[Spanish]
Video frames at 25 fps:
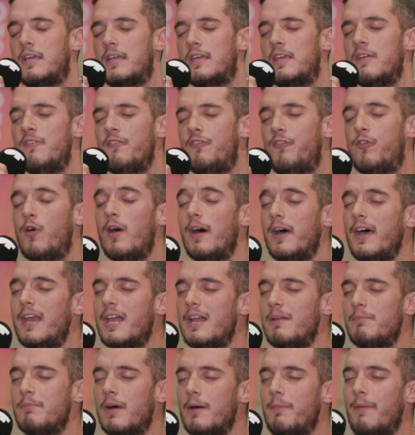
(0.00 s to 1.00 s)
quien
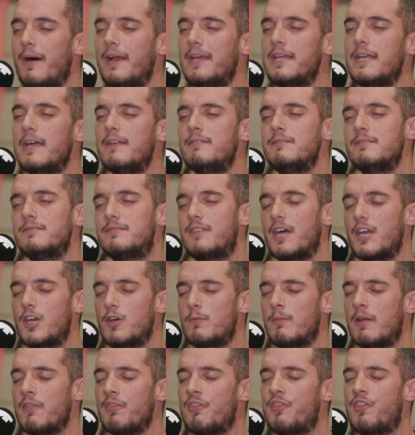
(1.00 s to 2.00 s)
fuera el más valiente
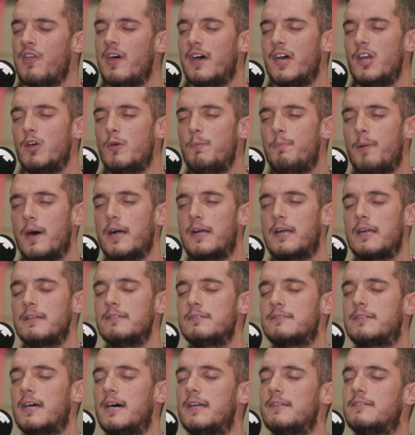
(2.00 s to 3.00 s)
romancero para
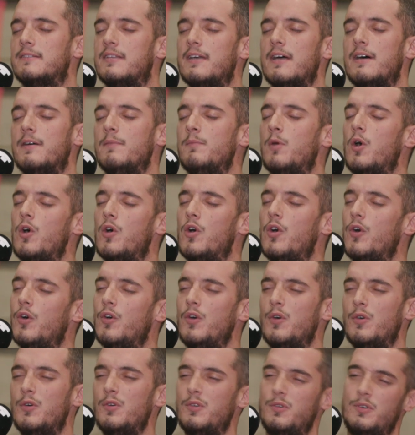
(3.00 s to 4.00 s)
cantarte
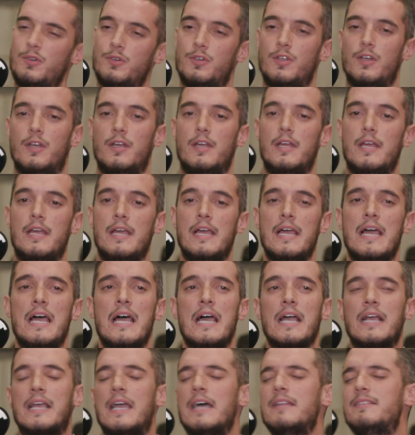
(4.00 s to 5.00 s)
amor?
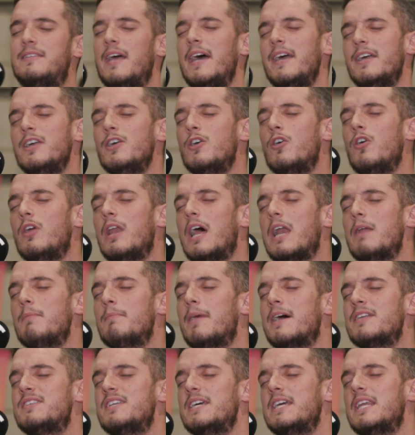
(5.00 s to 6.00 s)
que tengo el
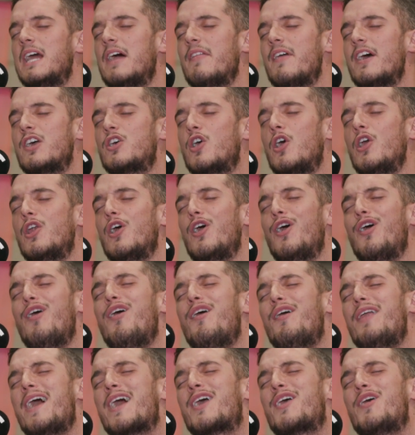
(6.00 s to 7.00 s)
alma llena de
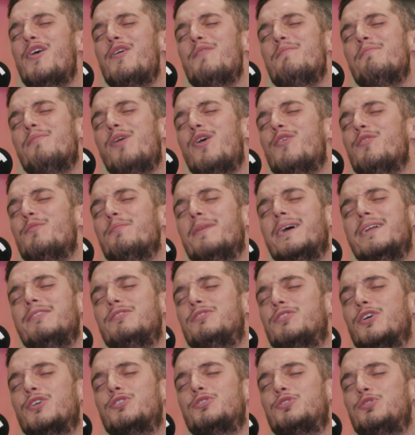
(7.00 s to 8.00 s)
colores con
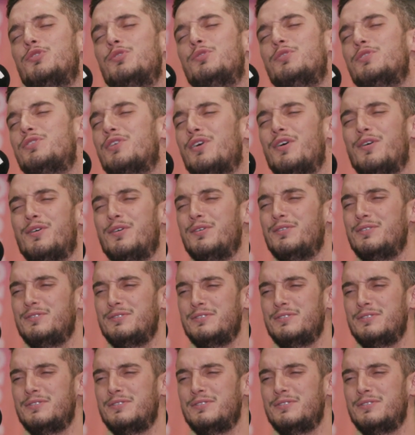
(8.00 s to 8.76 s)
momentos tuyos,